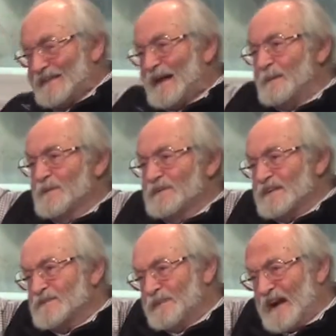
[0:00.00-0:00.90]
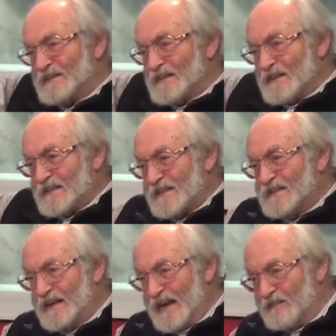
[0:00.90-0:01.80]
Там было спрятано на
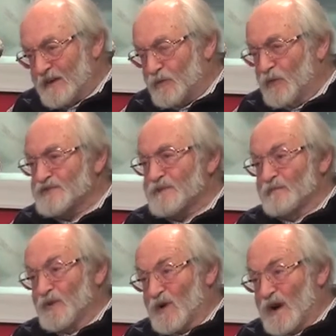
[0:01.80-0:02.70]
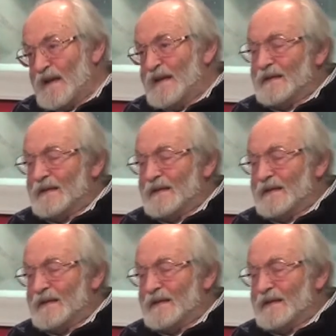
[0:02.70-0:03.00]
деревьях очень много